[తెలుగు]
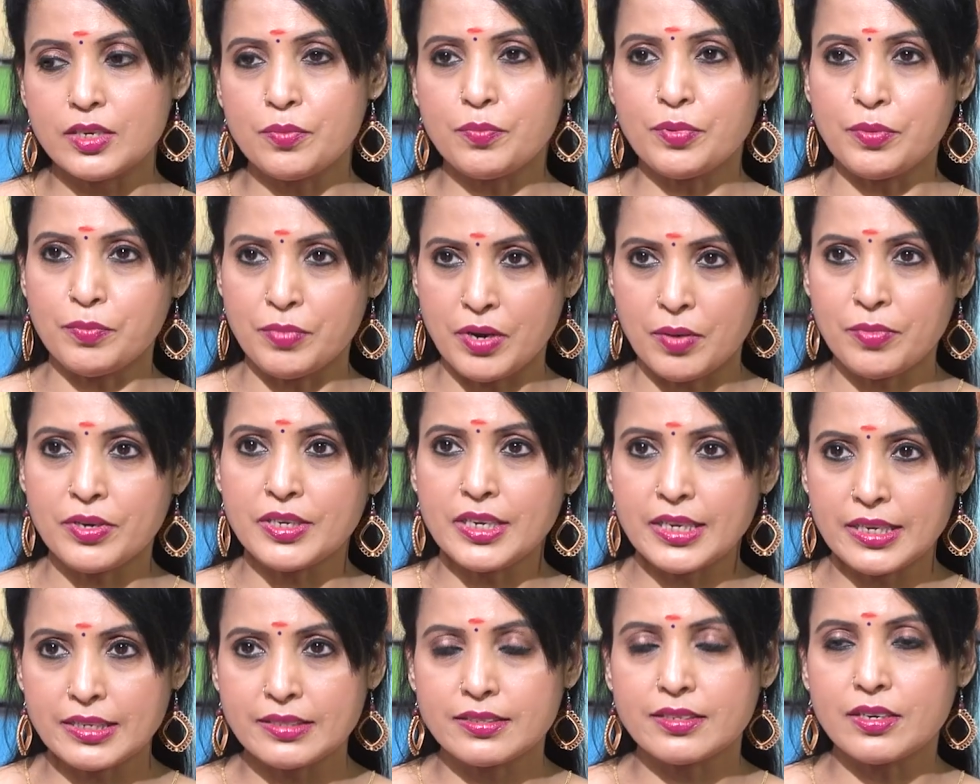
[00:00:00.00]
సార్ ఇప్పుడు
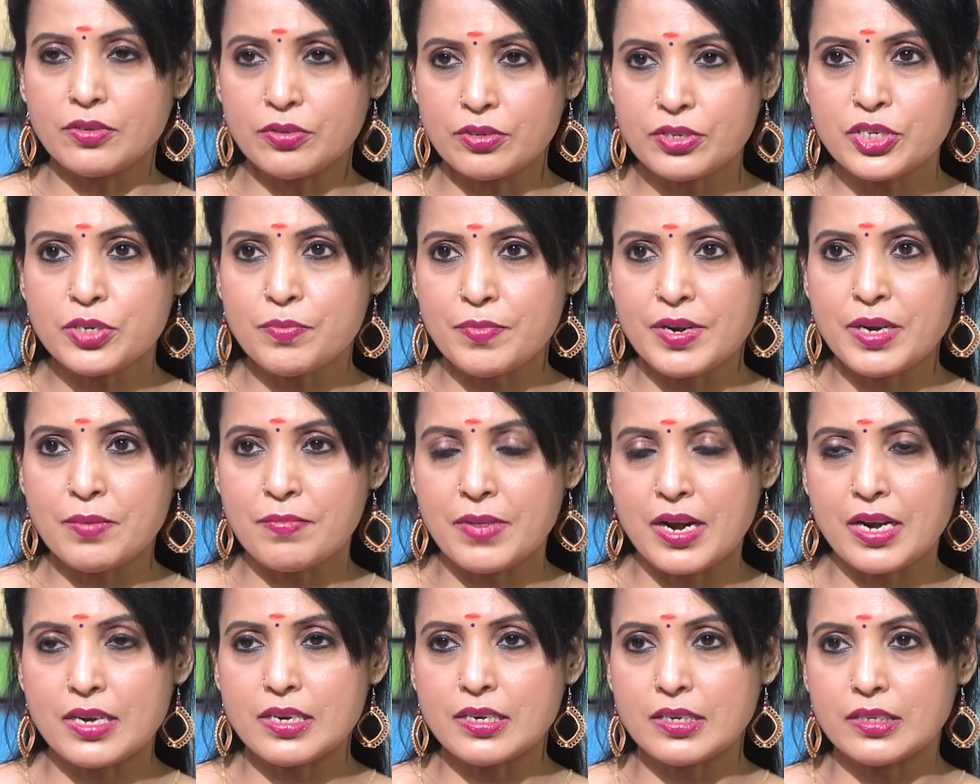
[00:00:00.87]
మామూలుగా ఎగ్జామ్ గురించి మనం
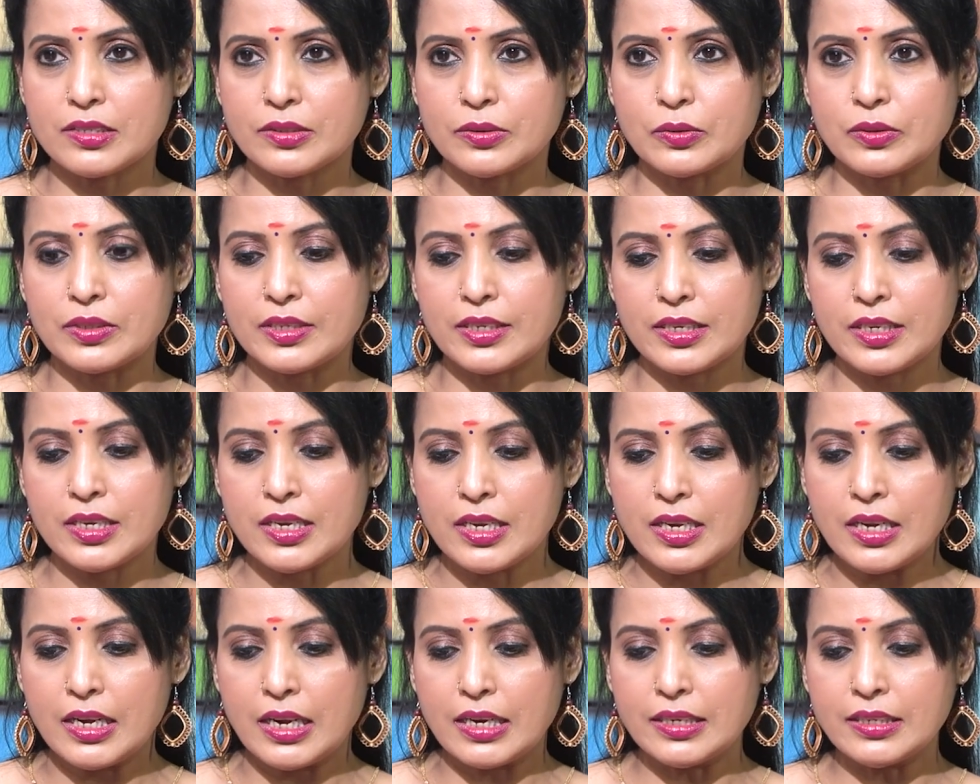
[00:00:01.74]
మాట్లాడుకుంటే
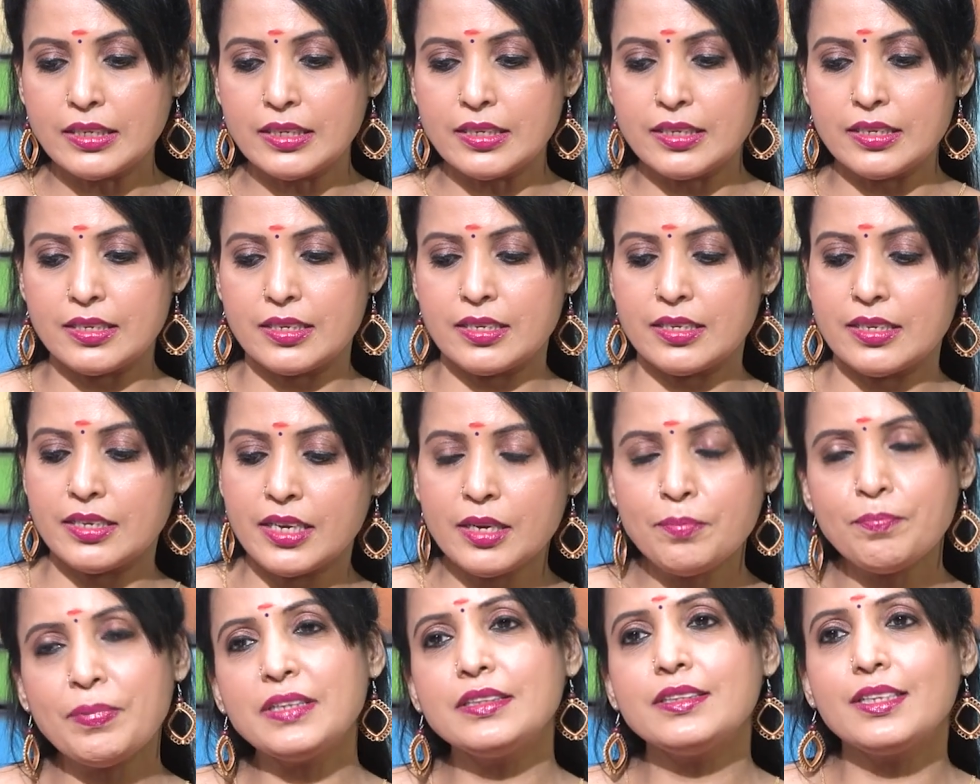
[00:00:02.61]
అంటే
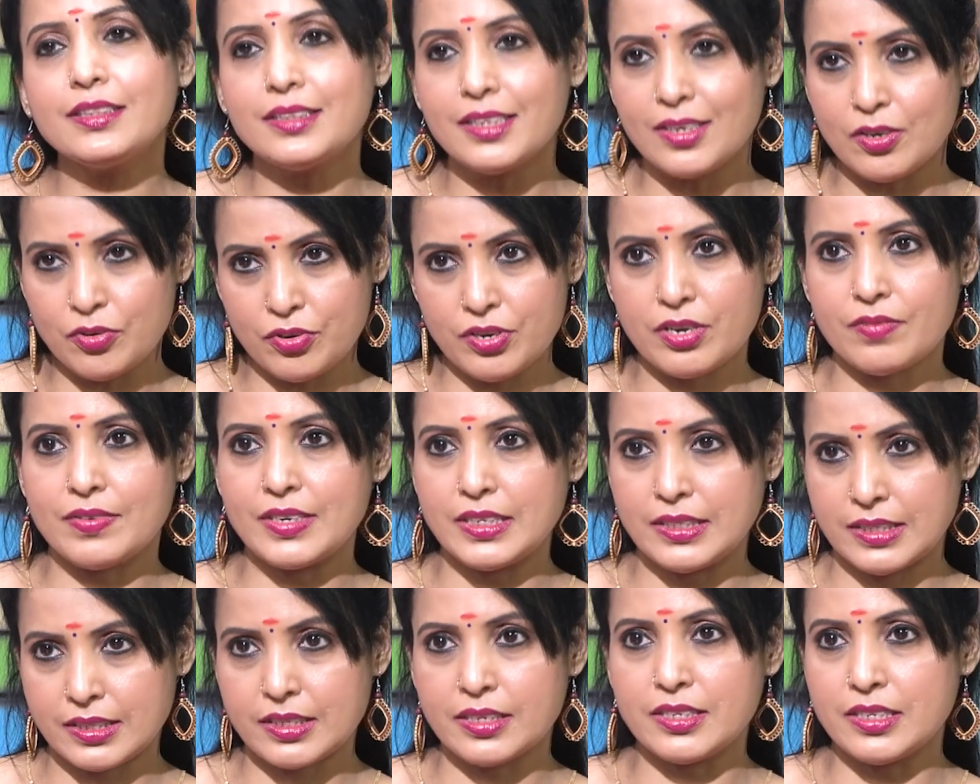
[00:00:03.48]
ఏ పద్ధతిలో
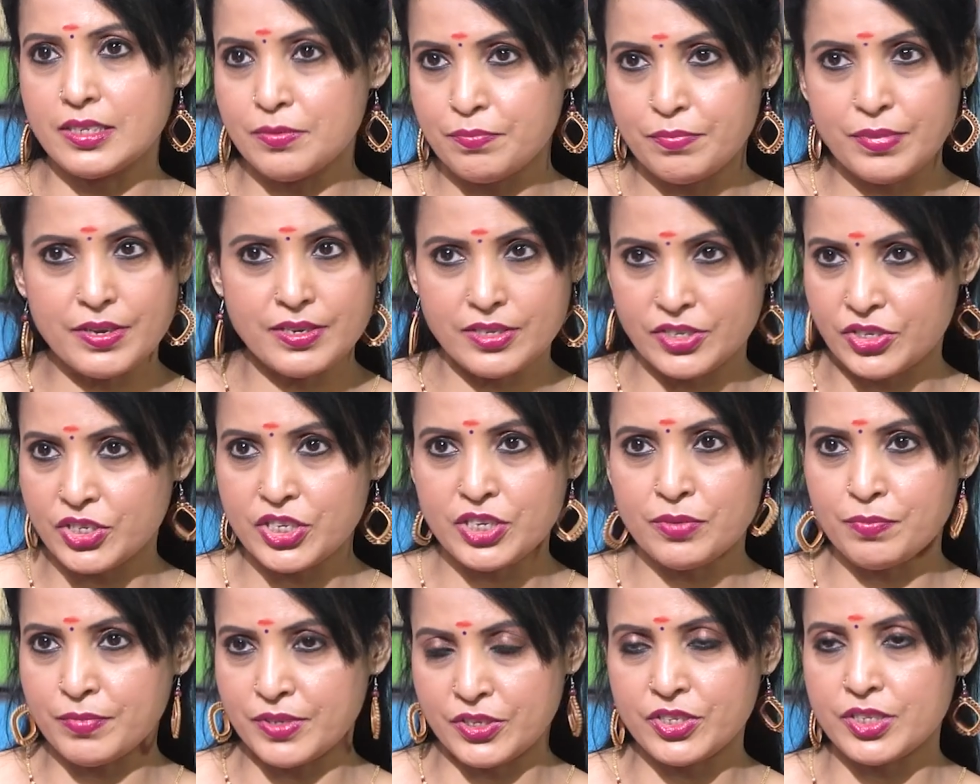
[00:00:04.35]
నిర్వహిస్తారు ఈ
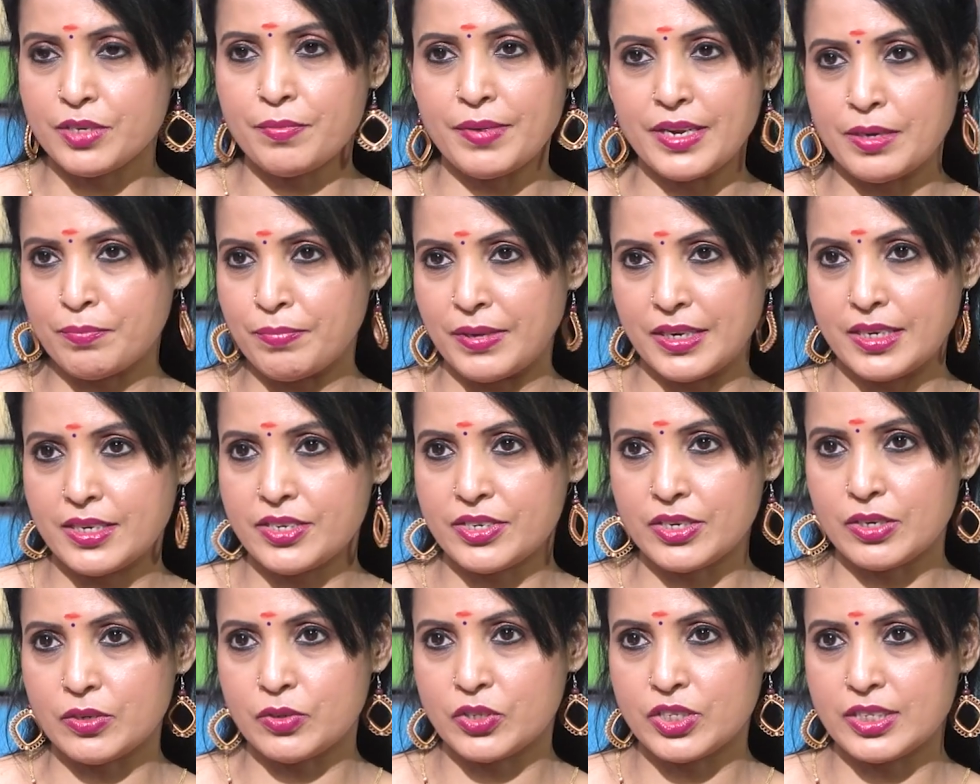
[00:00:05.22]
జే జీ మెయిన్
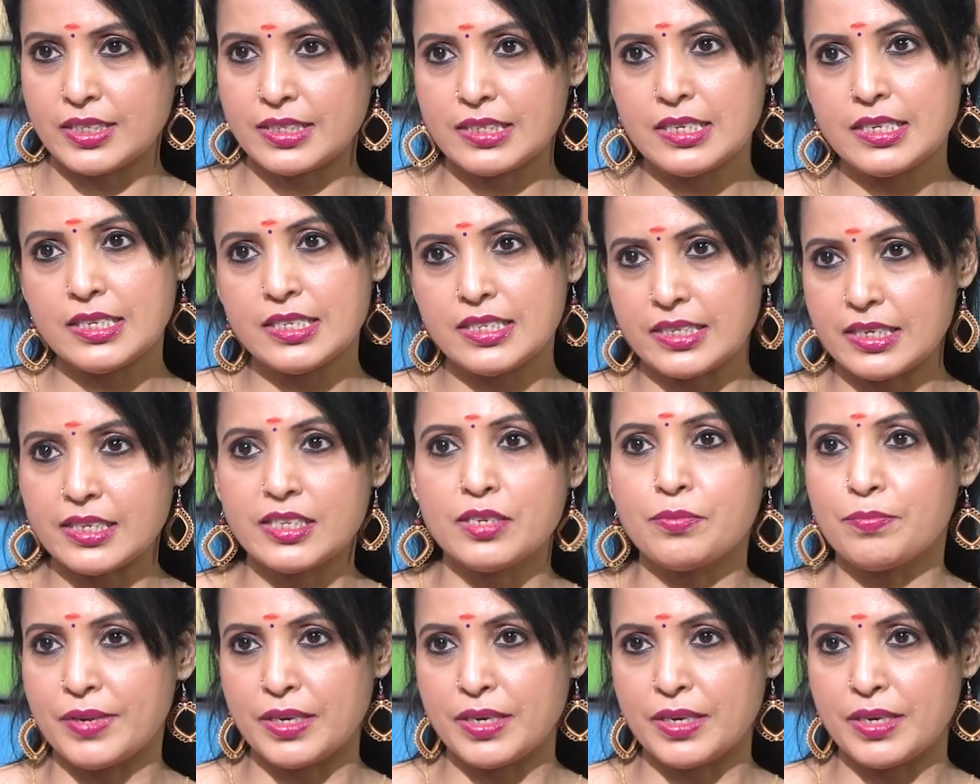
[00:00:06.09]
పరీక్షలు వచ్చేసి జేఈ